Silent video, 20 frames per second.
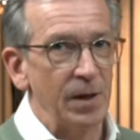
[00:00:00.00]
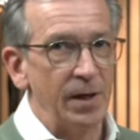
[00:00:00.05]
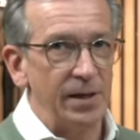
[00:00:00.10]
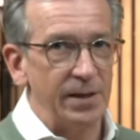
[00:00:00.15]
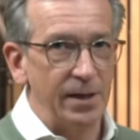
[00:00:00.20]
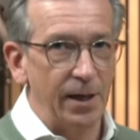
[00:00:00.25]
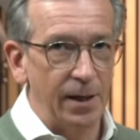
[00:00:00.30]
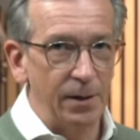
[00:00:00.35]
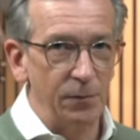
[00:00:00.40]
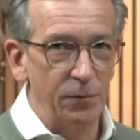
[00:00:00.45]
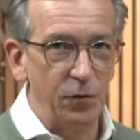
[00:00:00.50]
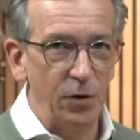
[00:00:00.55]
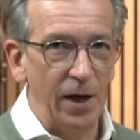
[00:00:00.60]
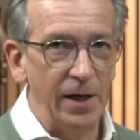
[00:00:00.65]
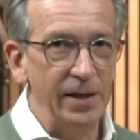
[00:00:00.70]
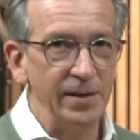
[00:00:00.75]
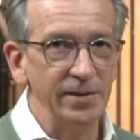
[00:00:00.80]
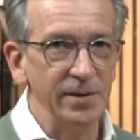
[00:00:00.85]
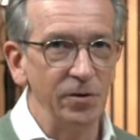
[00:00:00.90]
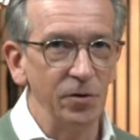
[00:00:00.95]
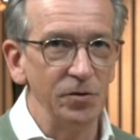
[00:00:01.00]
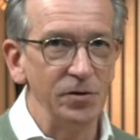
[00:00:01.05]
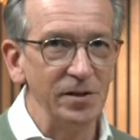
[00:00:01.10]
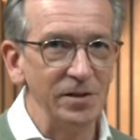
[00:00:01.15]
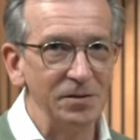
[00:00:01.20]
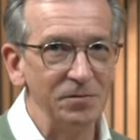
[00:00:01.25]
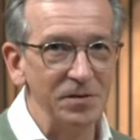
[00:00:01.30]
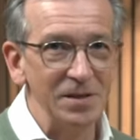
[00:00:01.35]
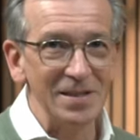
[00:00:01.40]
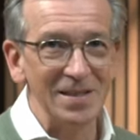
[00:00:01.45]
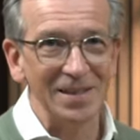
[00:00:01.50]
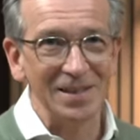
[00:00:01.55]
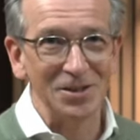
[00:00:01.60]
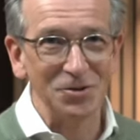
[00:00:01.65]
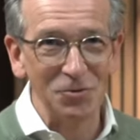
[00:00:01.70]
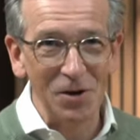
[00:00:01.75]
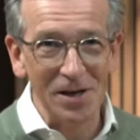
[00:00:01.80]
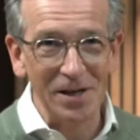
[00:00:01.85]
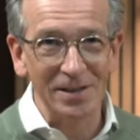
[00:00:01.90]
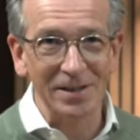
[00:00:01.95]
Ja, für alle, die noch nie Devisen
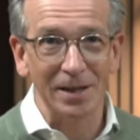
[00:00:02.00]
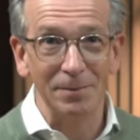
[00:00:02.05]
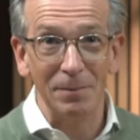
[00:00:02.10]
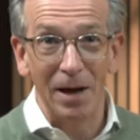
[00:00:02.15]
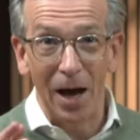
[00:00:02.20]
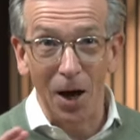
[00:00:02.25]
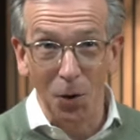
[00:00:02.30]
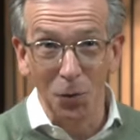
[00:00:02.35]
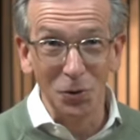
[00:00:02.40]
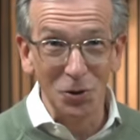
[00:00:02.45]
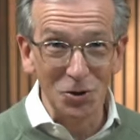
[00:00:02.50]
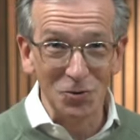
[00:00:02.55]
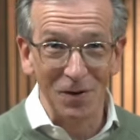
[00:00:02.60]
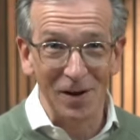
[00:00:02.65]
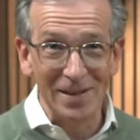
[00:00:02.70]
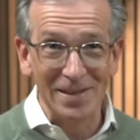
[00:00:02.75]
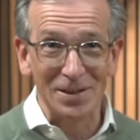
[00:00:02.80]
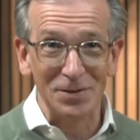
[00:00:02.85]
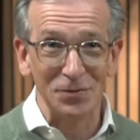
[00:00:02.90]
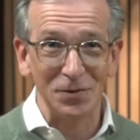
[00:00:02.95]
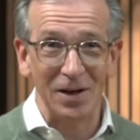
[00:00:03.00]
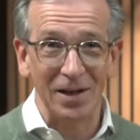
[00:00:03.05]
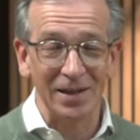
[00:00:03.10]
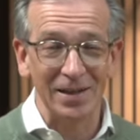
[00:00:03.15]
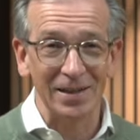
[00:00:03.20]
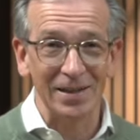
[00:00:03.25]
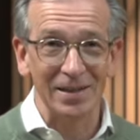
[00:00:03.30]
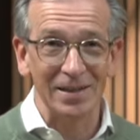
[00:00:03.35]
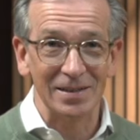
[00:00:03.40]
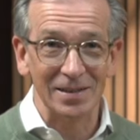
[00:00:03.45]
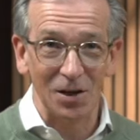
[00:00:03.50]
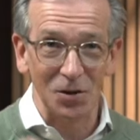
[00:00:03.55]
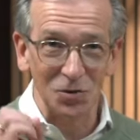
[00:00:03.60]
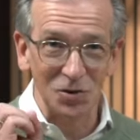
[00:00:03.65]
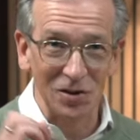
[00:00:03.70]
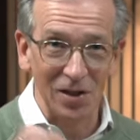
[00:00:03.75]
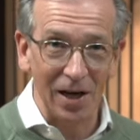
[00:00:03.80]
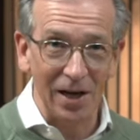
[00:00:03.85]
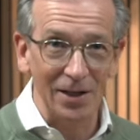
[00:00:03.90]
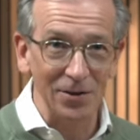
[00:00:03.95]
getradet haben, Audi Schweizer Franken ist
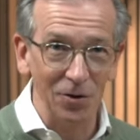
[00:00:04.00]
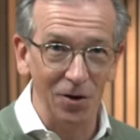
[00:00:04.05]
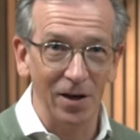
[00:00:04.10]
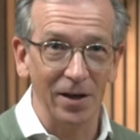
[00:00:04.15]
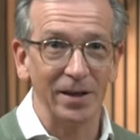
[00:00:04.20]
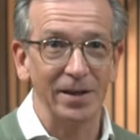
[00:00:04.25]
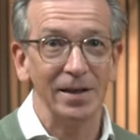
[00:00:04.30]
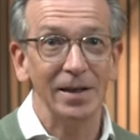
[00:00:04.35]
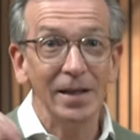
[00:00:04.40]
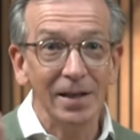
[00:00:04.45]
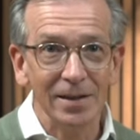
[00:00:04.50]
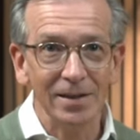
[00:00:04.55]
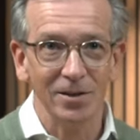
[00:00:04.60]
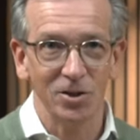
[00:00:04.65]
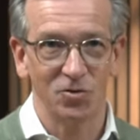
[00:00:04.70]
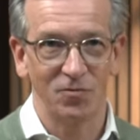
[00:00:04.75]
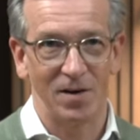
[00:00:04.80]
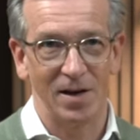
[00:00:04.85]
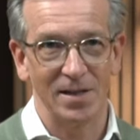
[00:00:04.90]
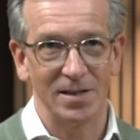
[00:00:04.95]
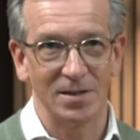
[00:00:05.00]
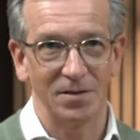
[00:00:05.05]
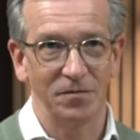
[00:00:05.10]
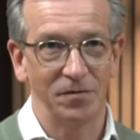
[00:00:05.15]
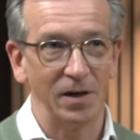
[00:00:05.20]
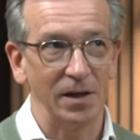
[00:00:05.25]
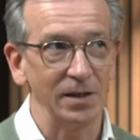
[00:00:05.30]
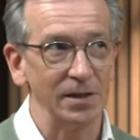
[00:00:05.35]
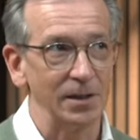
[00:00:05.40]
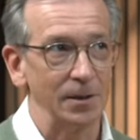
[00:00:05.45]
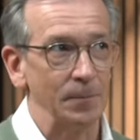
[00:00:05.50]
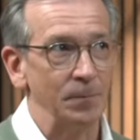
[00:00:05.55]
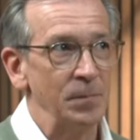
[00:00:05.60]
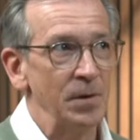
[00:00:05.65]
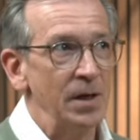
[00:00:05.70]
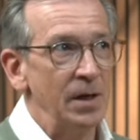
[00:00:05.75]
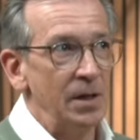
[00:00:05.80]
Australdollar gegen den Schweizer Franken.